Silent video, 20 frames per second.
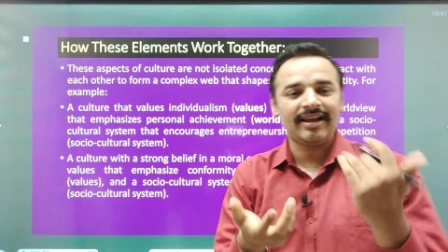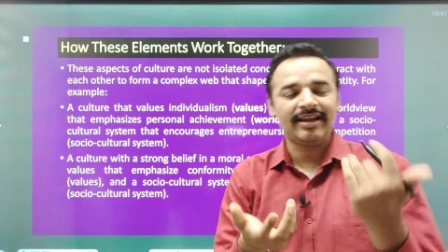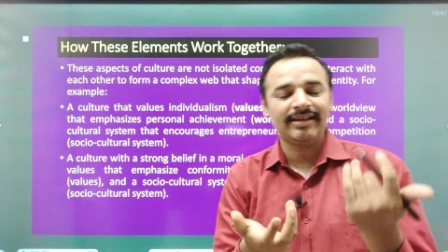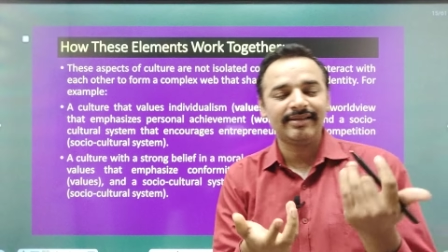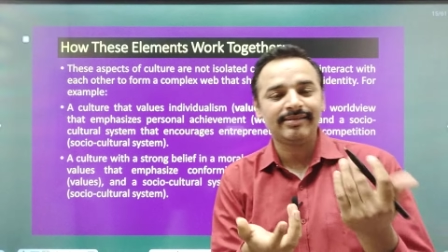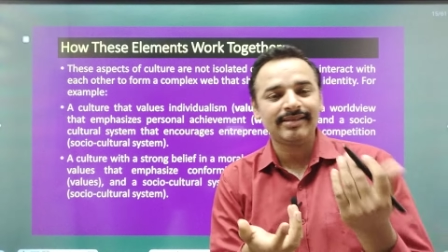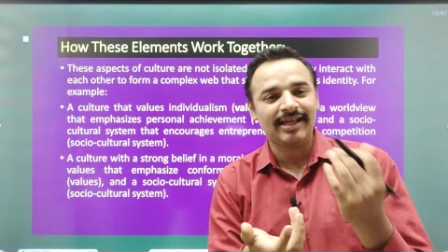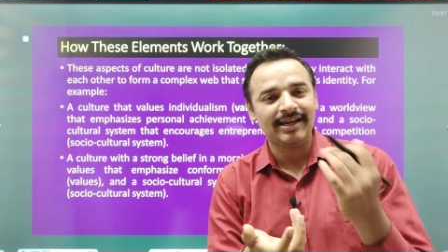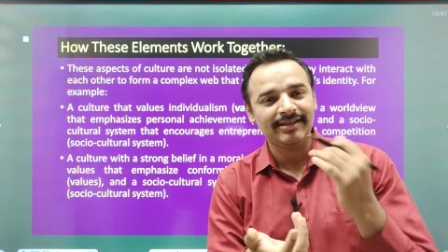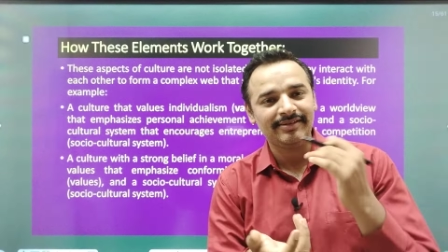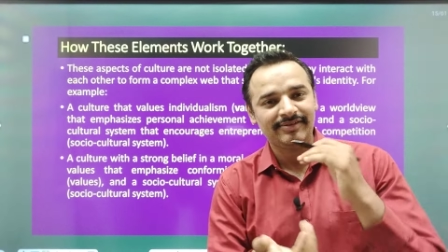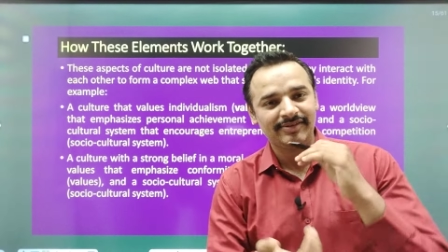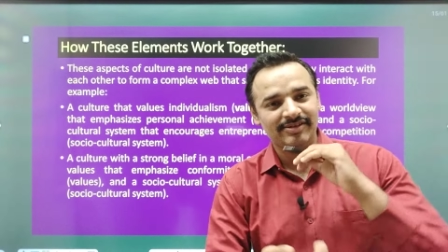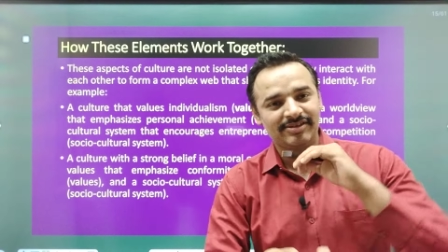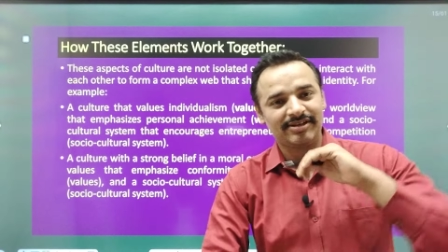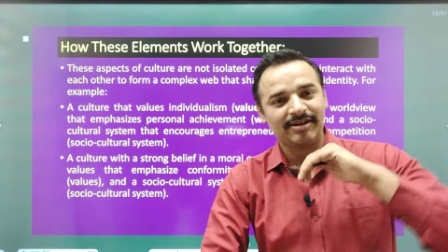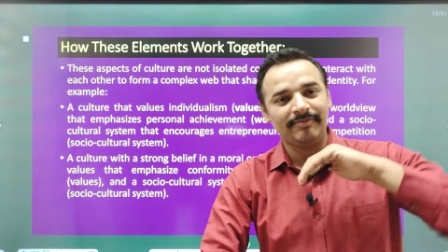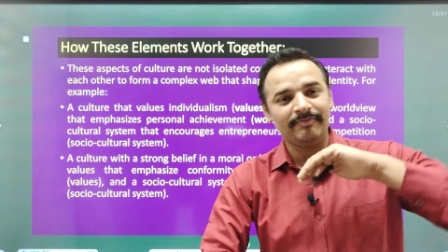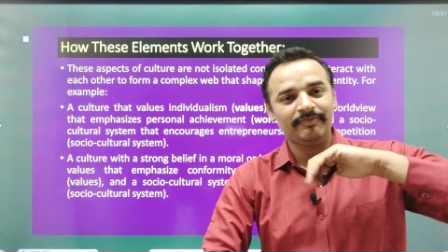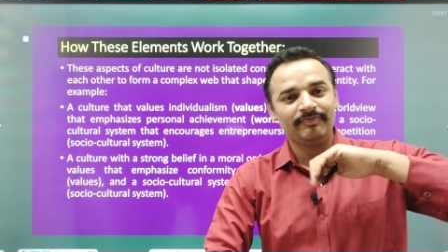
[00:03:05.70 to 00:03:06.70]
सारे के सारे
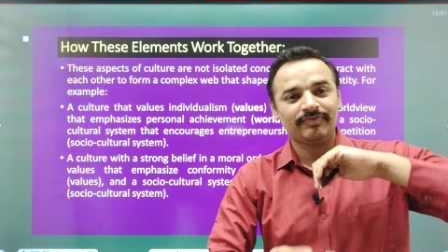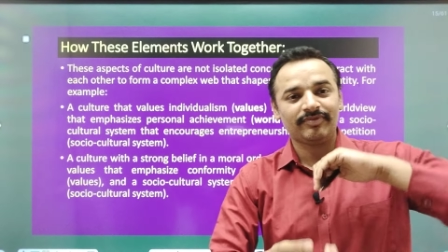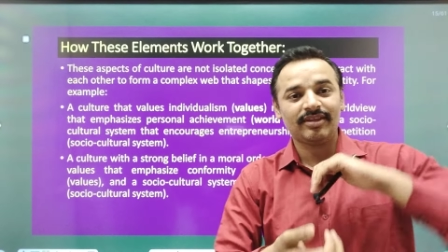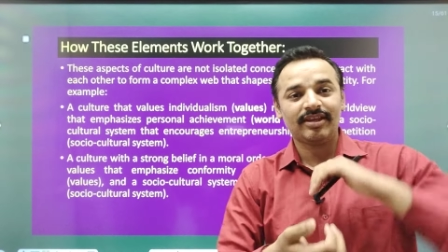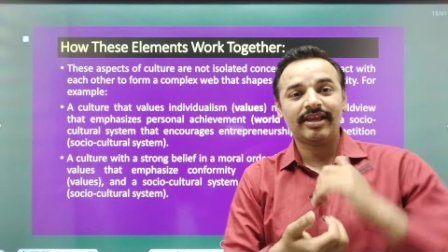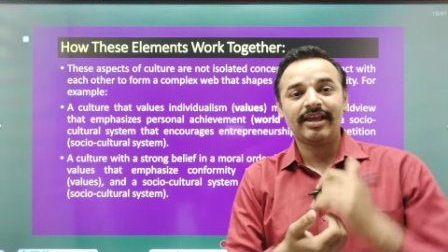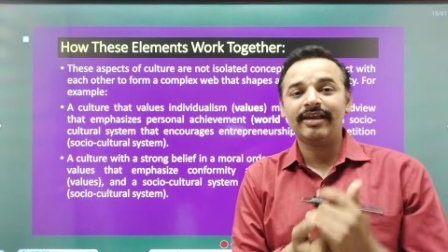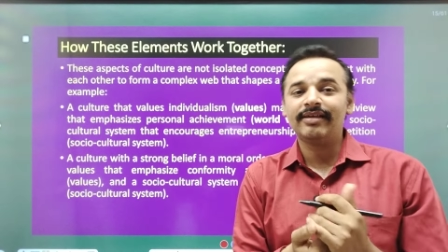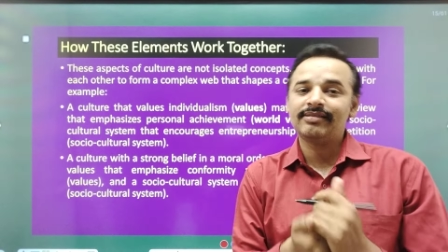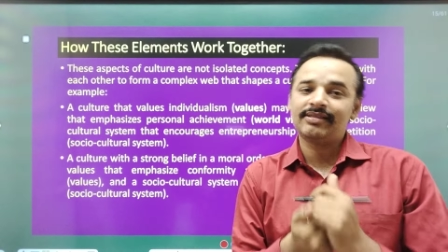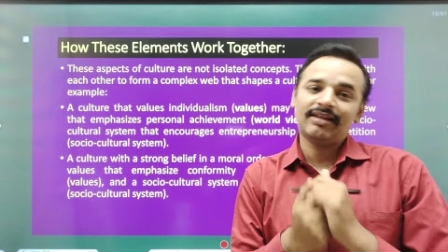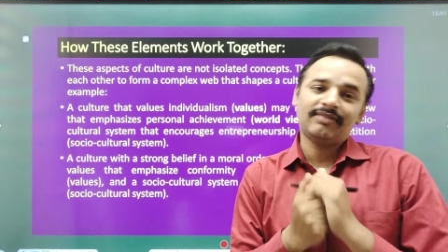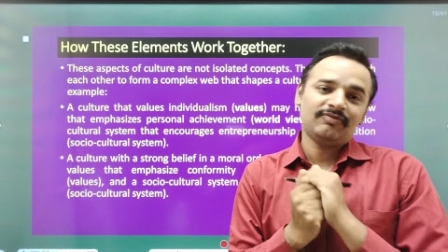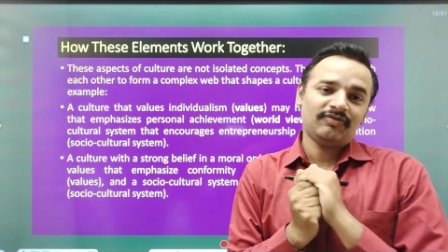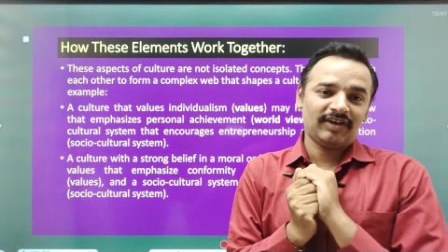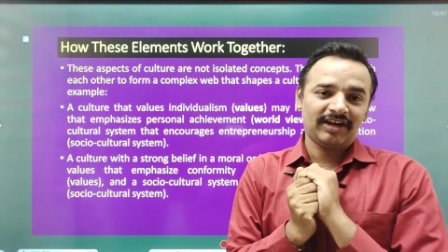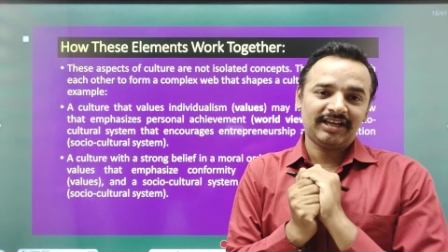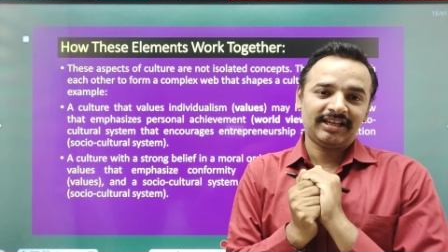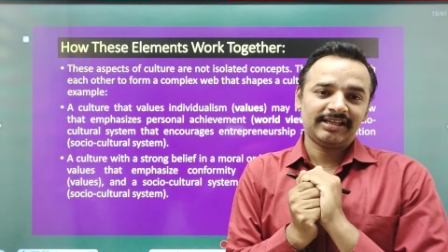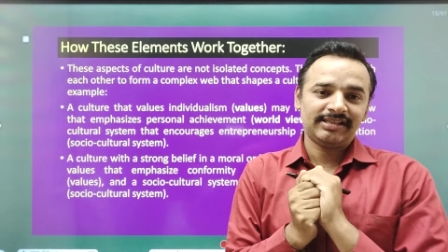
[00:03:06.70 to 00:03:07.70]
सिस्टम एक साथ
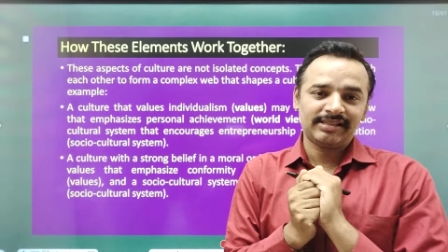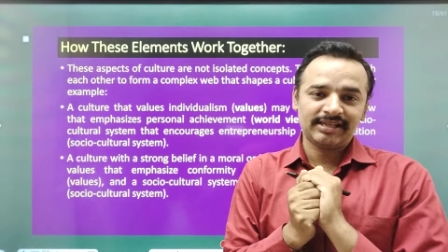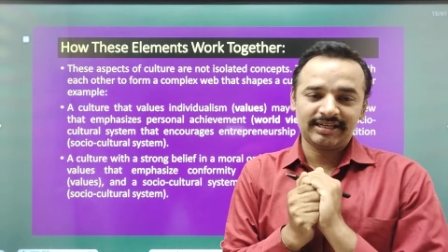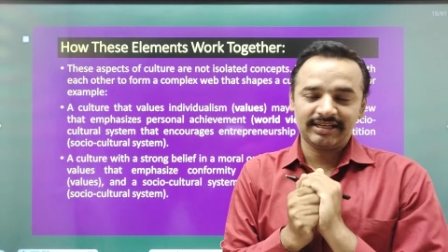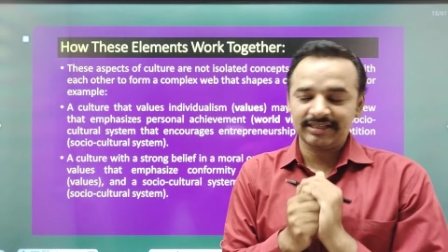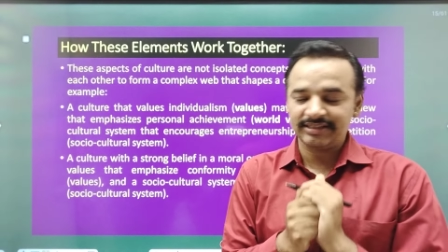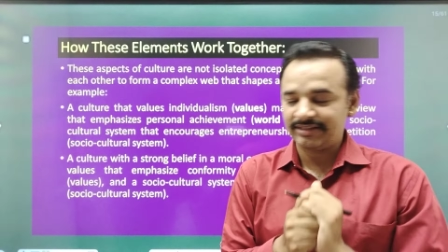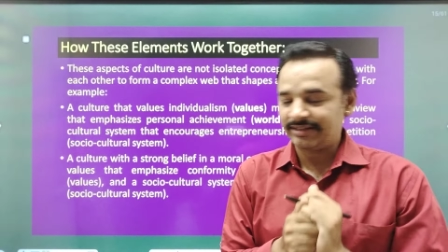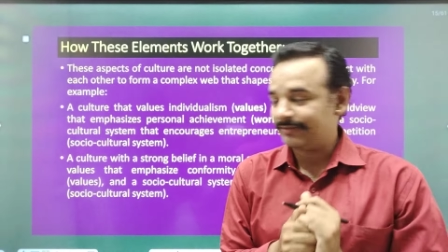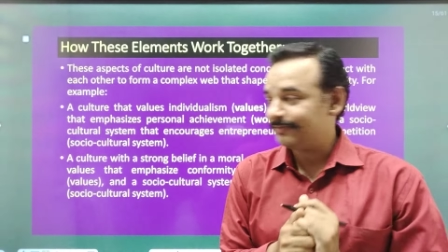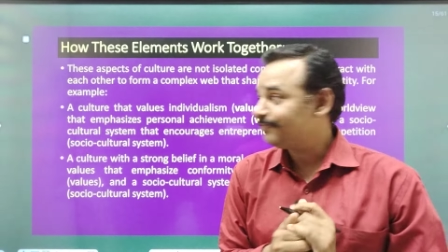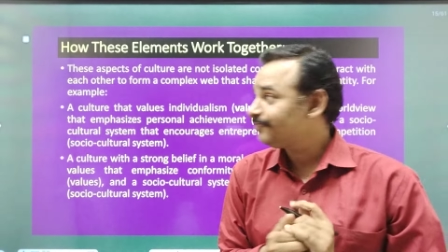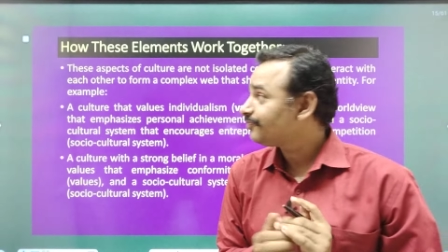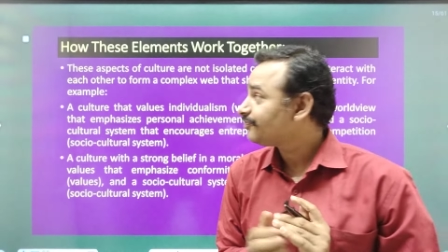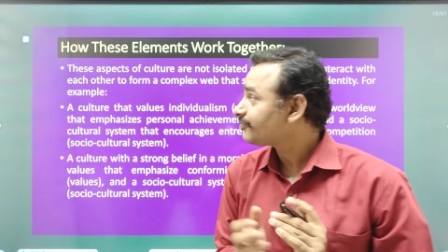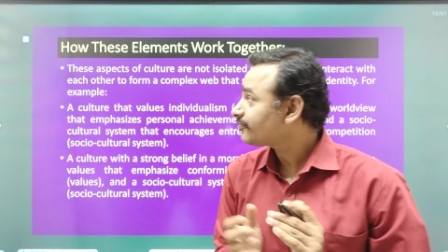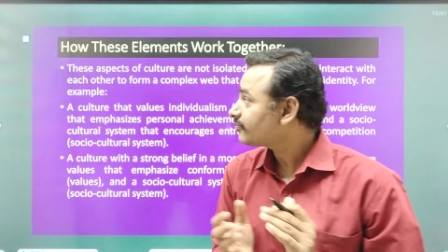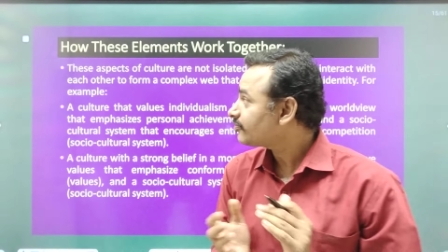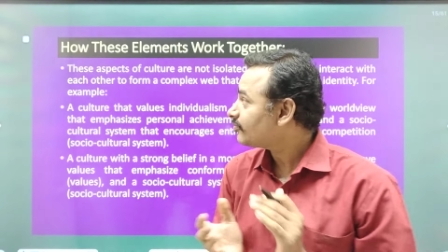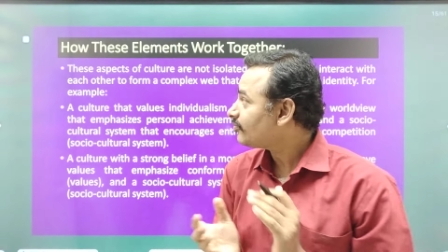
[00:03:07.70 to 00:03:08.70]
वर्क कैसे करते
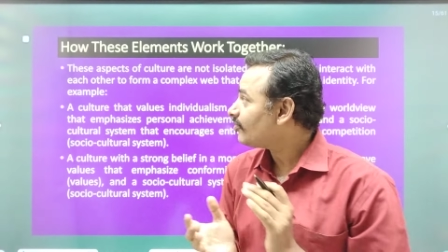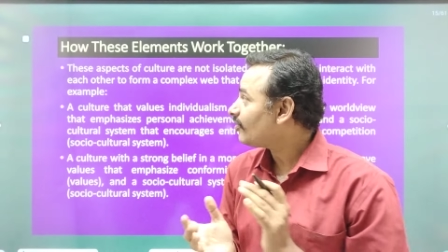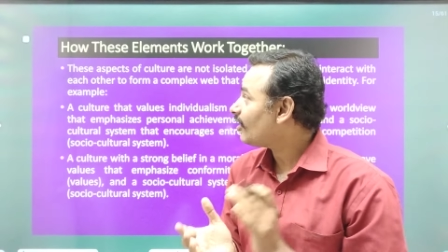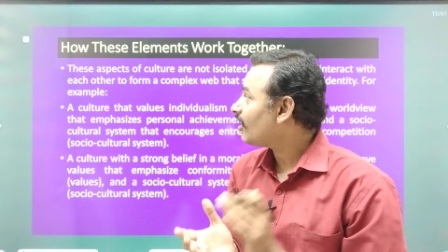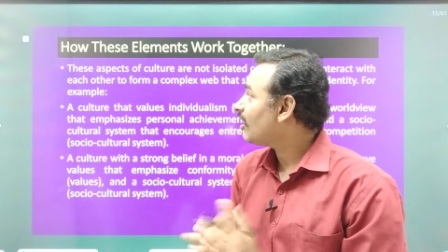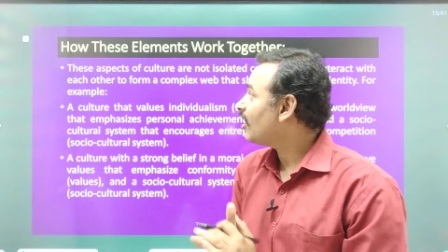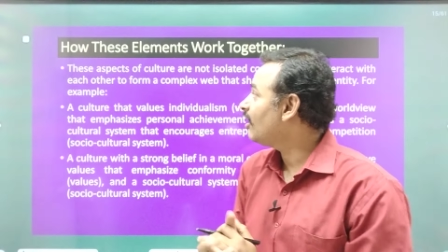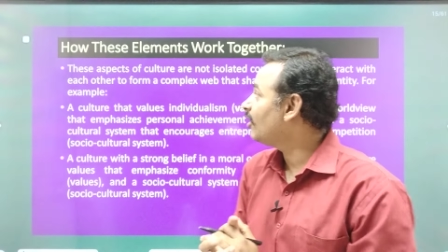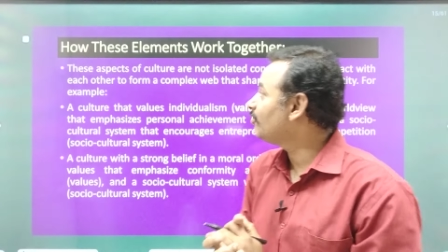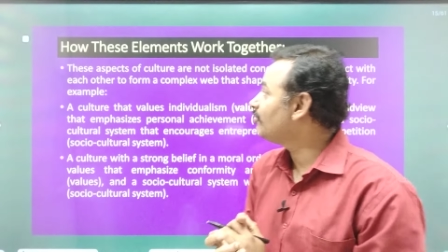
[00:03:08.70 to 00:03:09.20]
हैं